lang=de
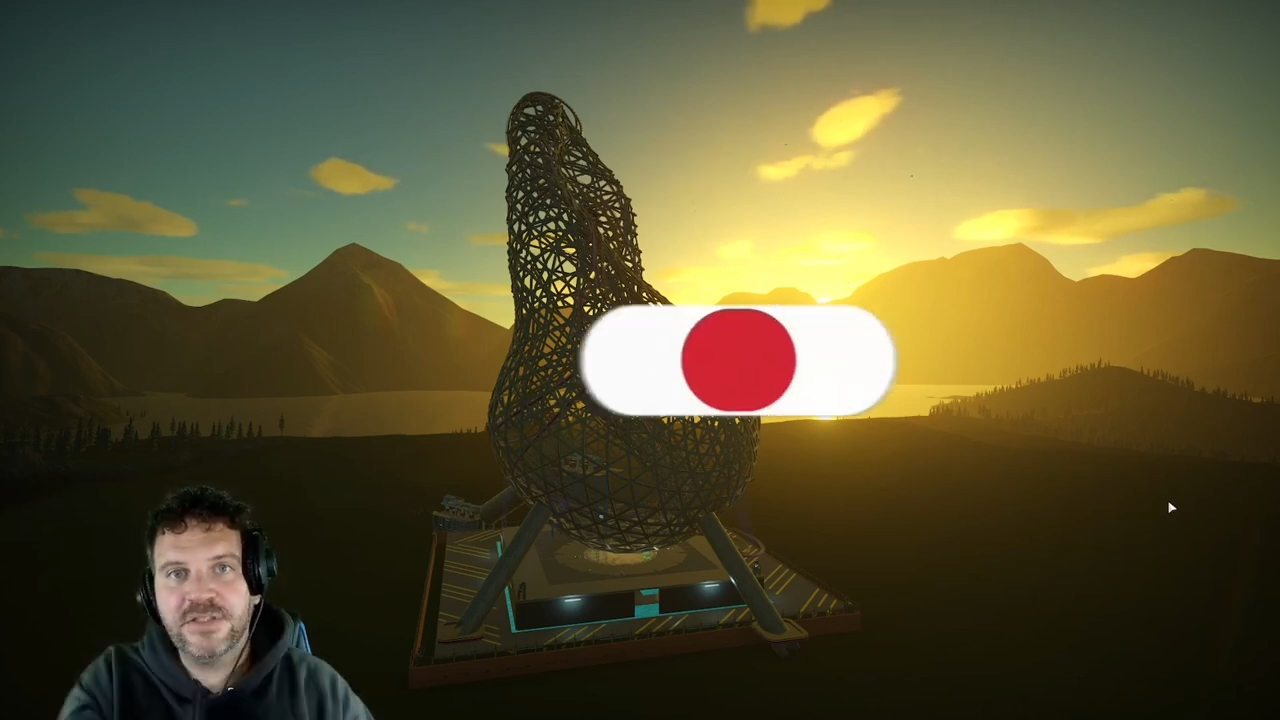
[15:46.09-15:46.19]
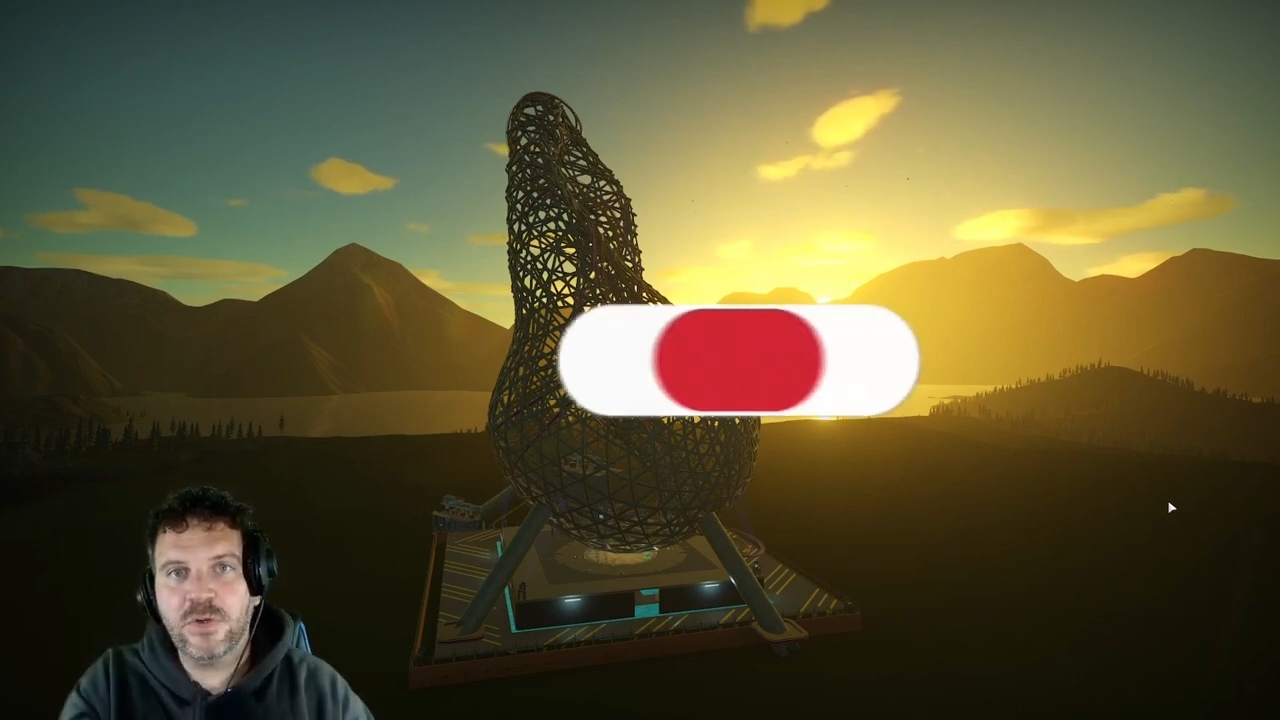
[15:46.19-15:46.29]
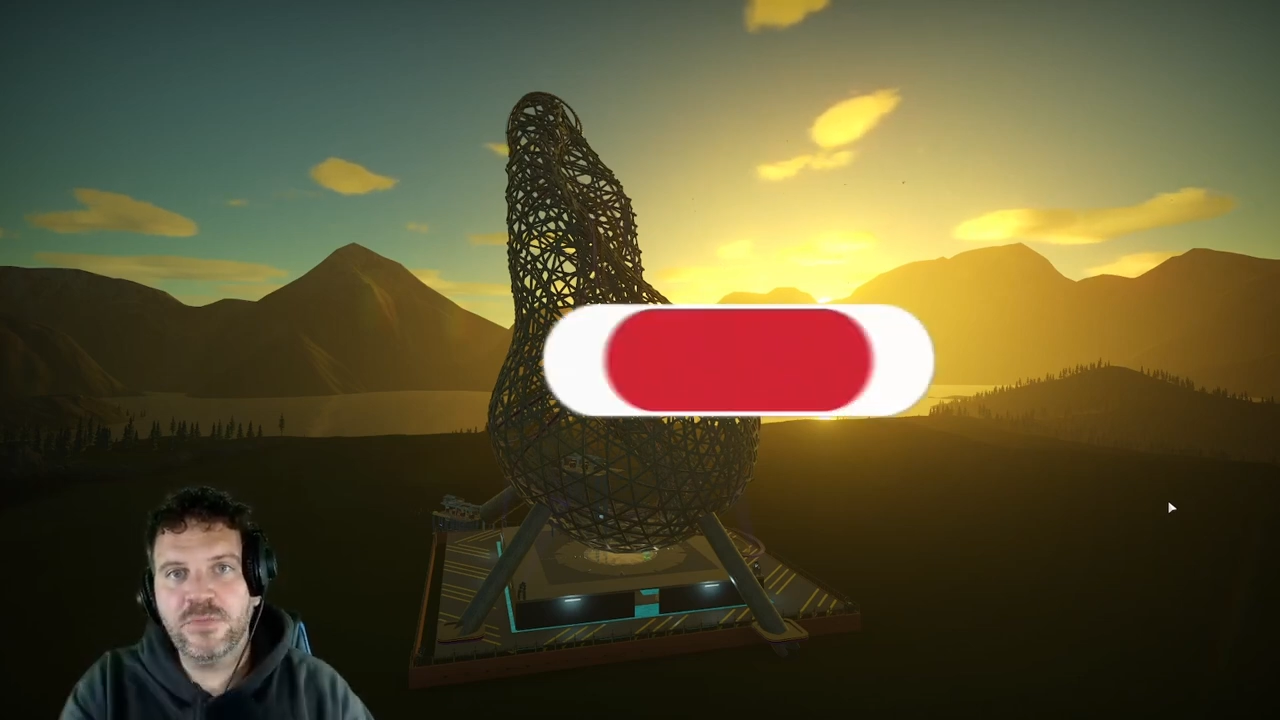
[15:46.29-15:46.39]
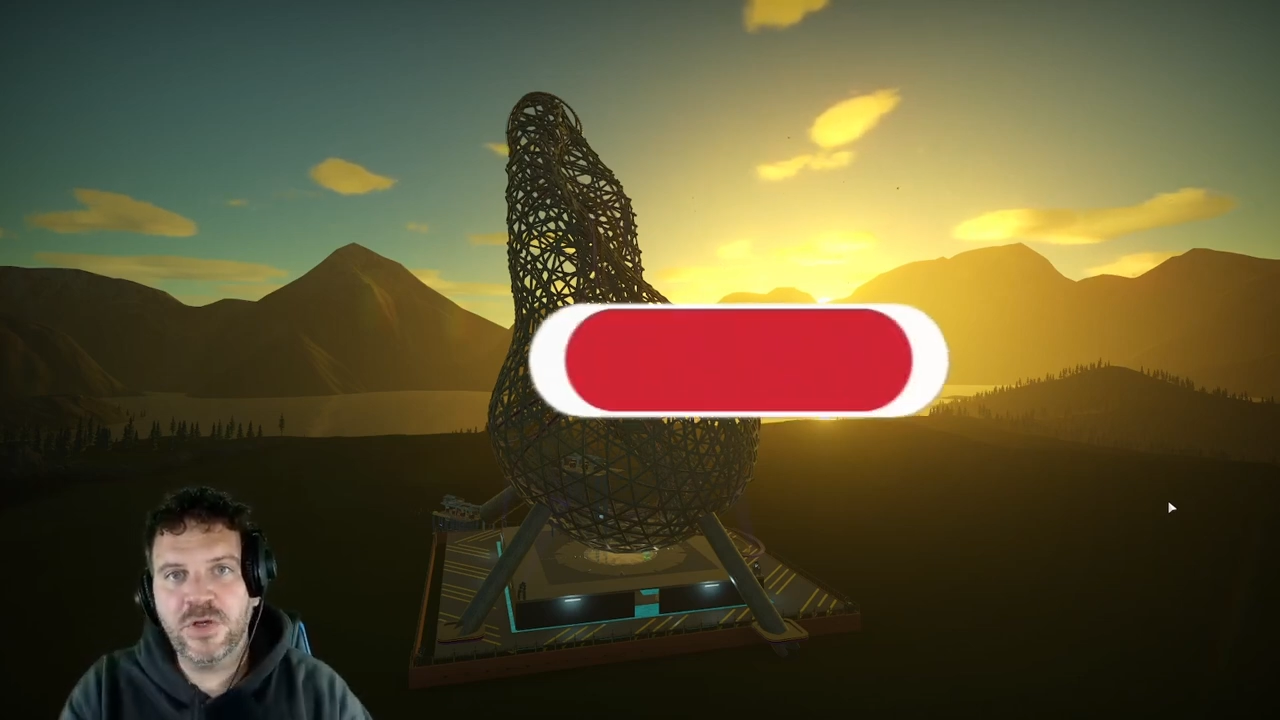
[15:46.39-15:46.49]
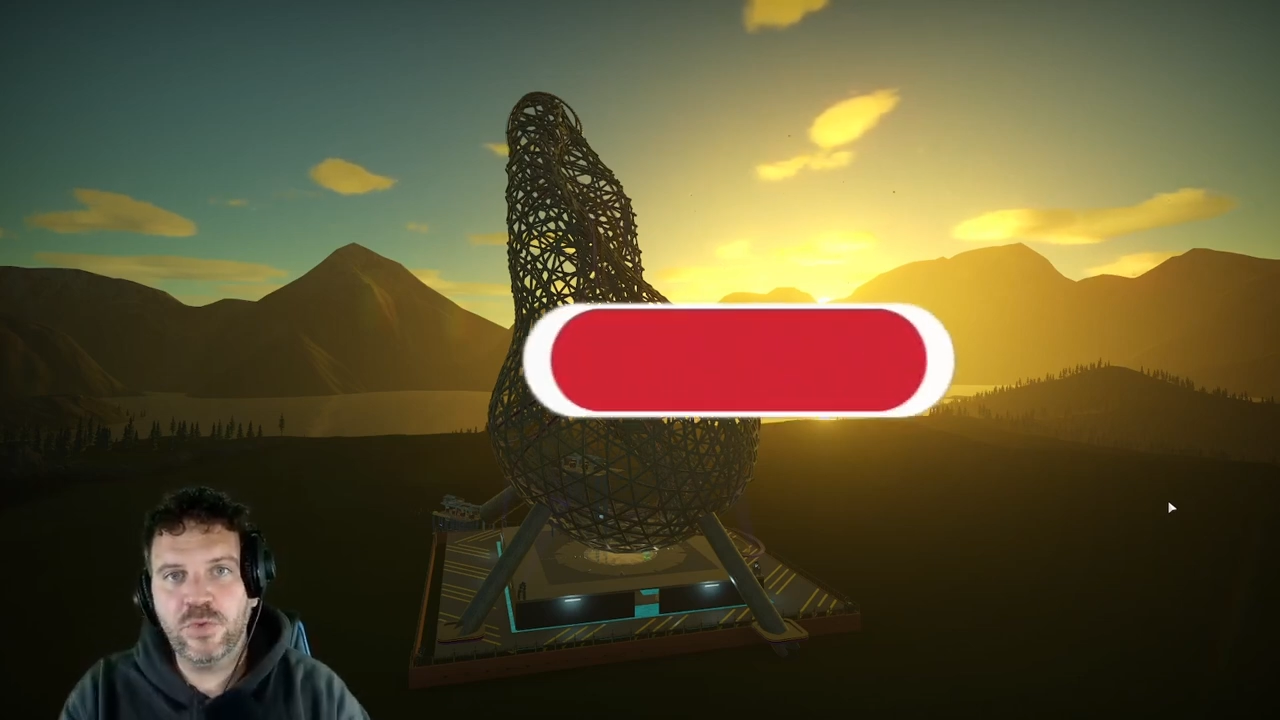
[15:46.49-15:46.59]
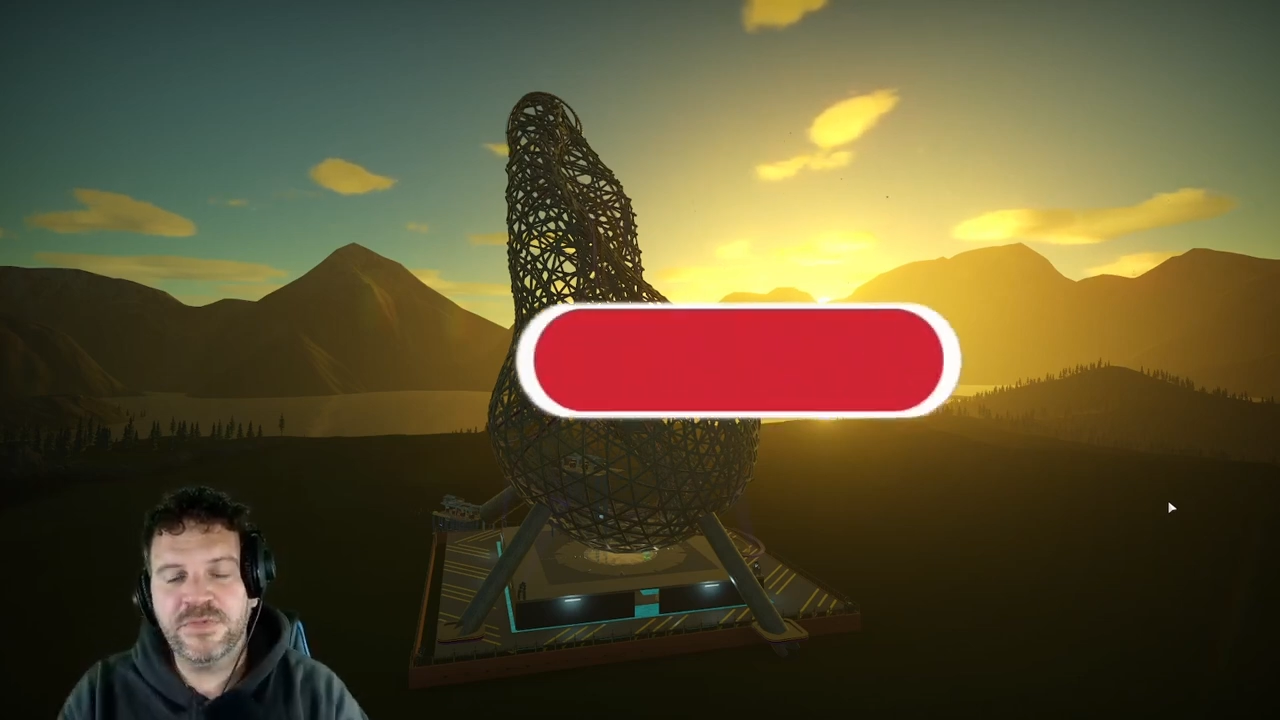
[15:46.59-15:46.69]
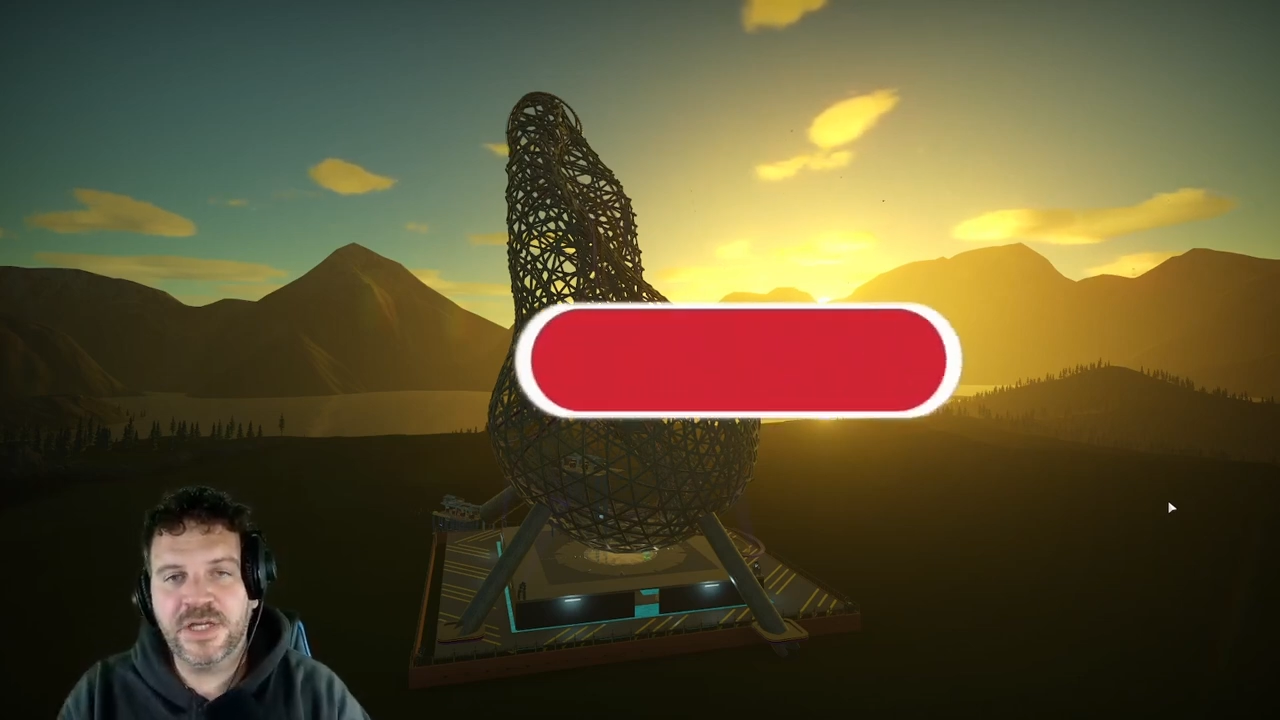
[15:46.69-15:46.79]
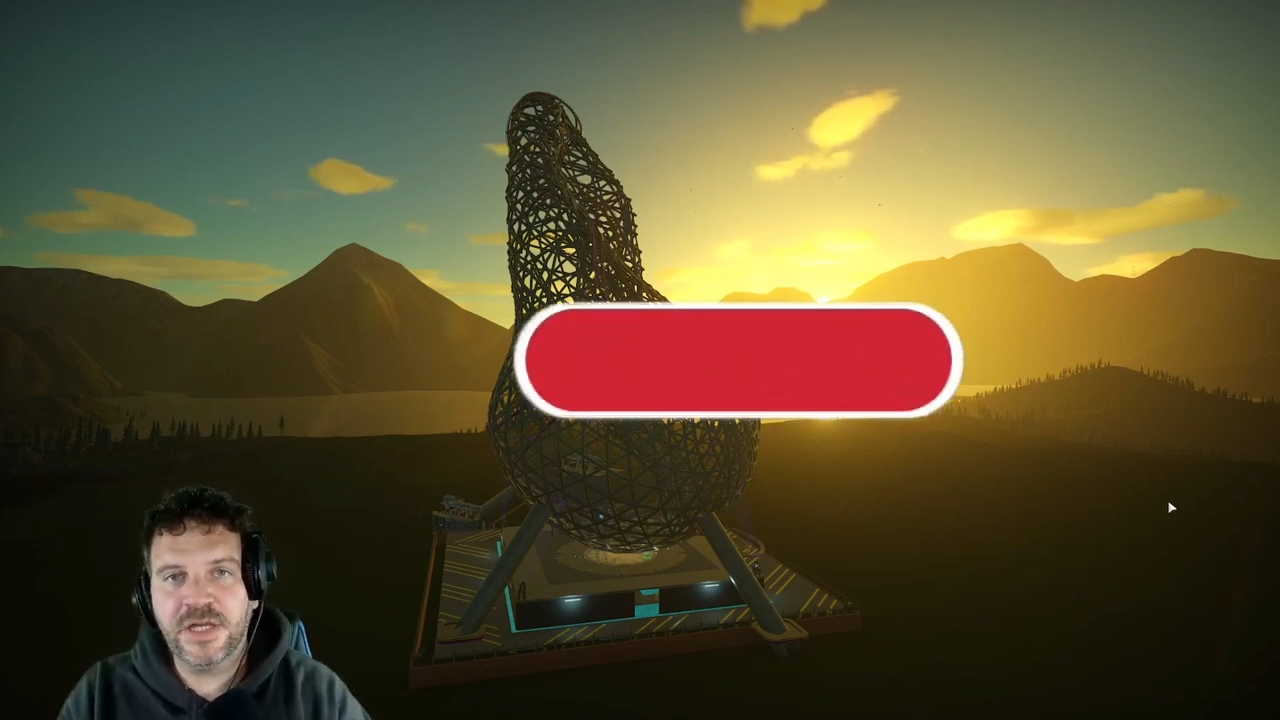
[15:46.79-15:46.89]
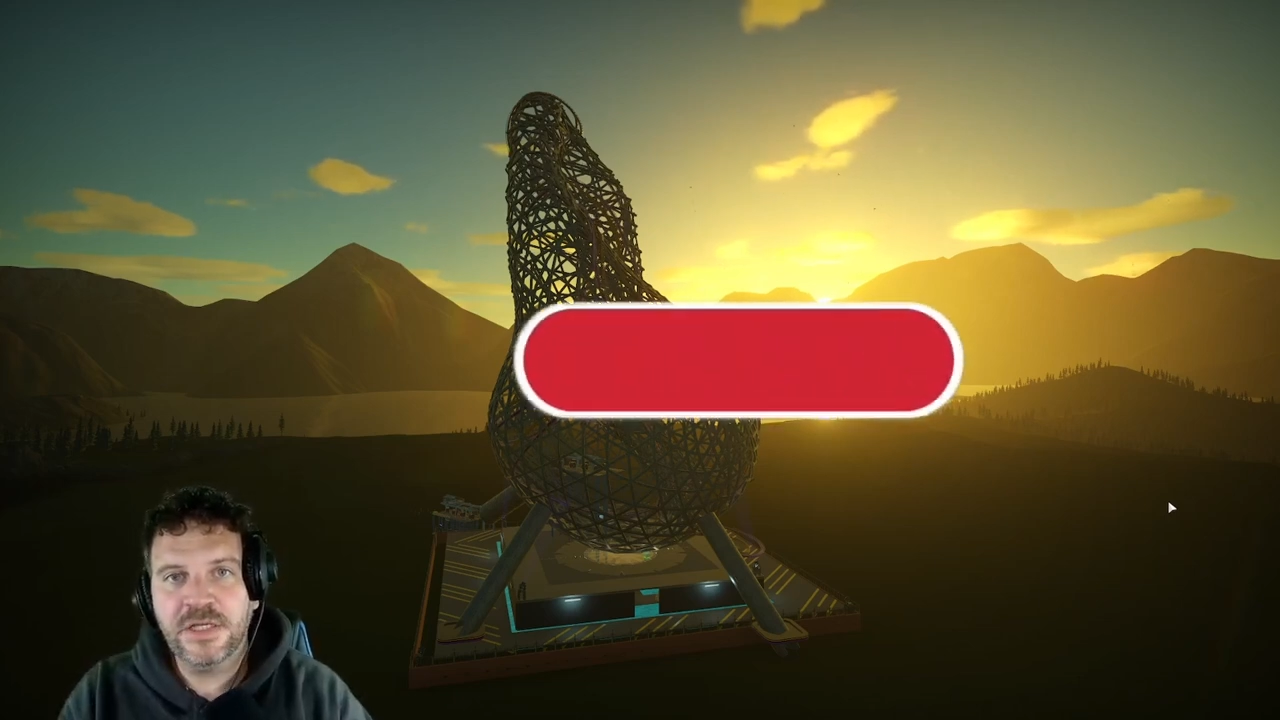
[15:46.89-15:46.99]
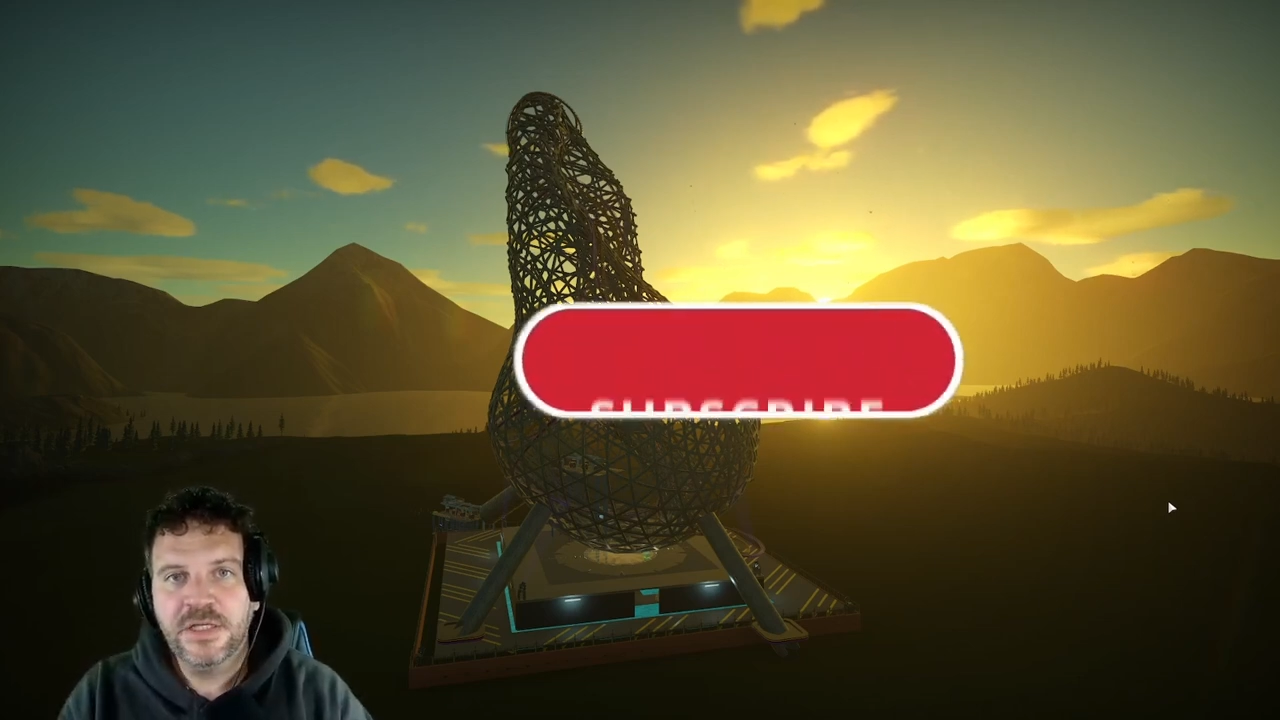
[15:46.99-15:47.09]
einen Daumen nach oben
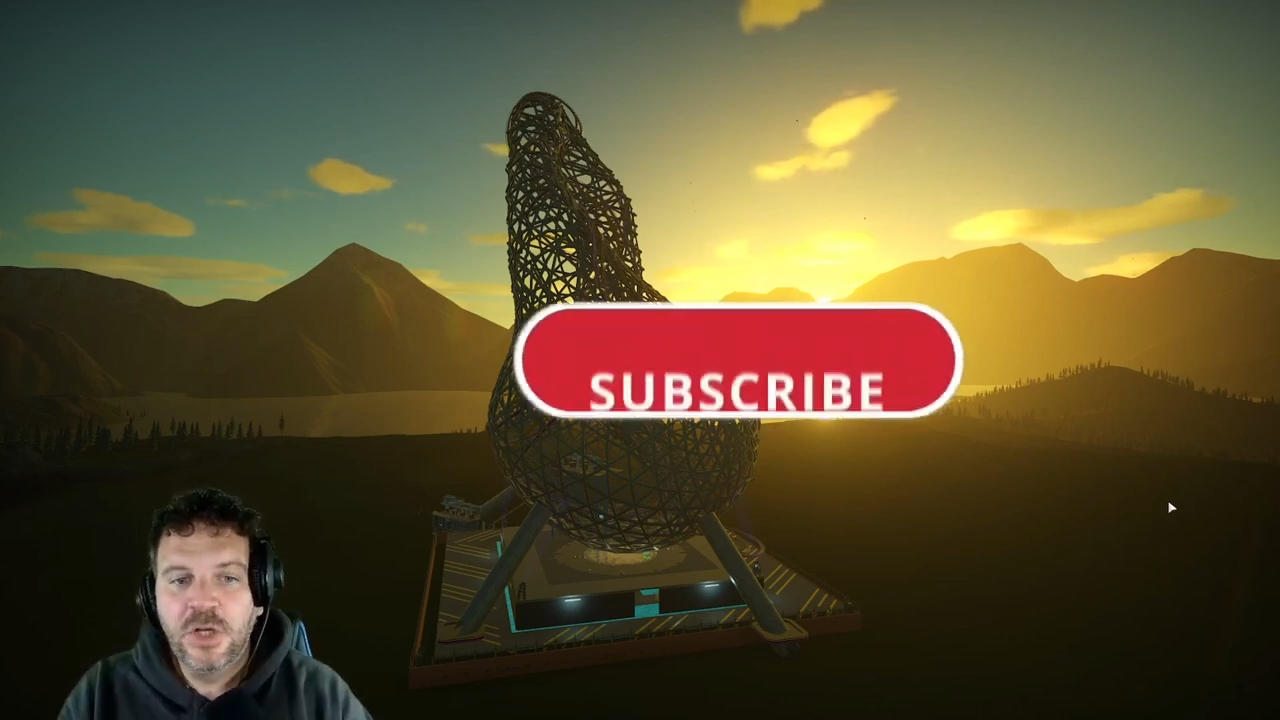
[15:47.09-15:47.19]
da